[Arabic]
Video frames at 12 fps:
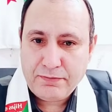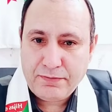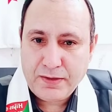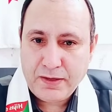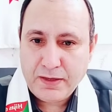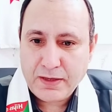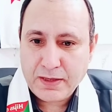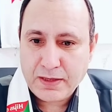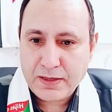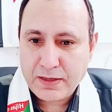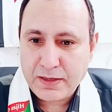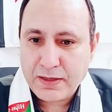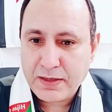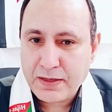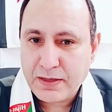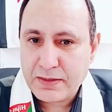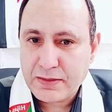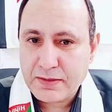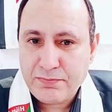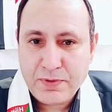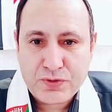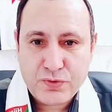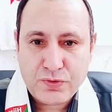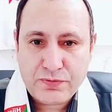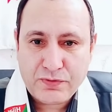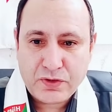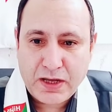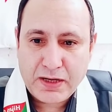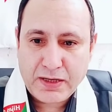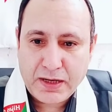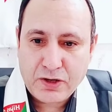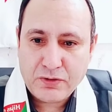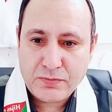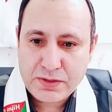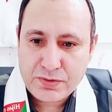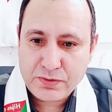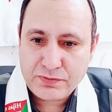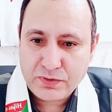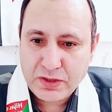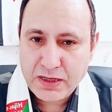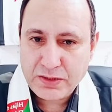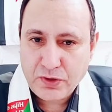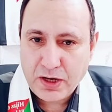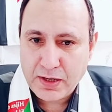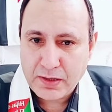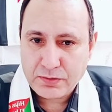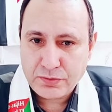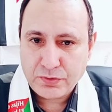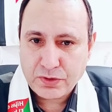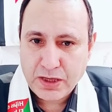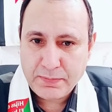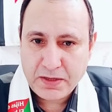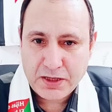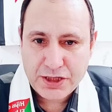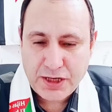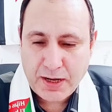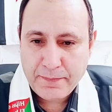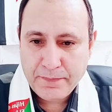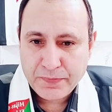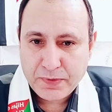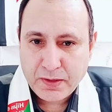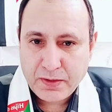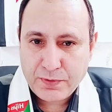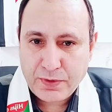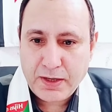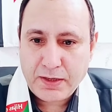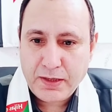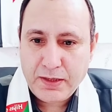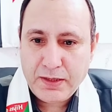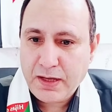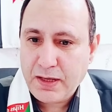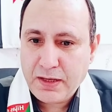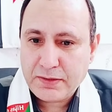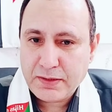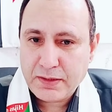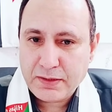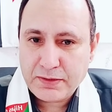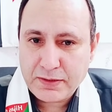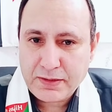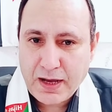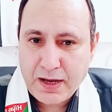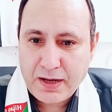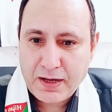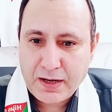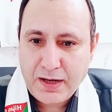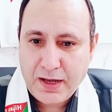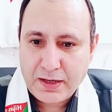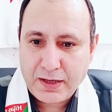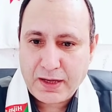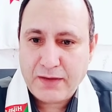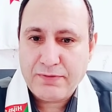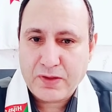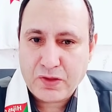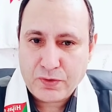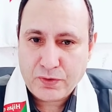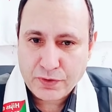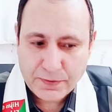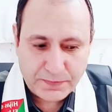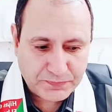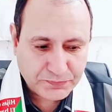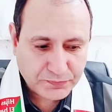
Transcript: في آه، آه، مسؤول فلاني أو مسؤول فلاني يحركه كما يشاء ولكن لا تتأخر الحقيقة في الظهور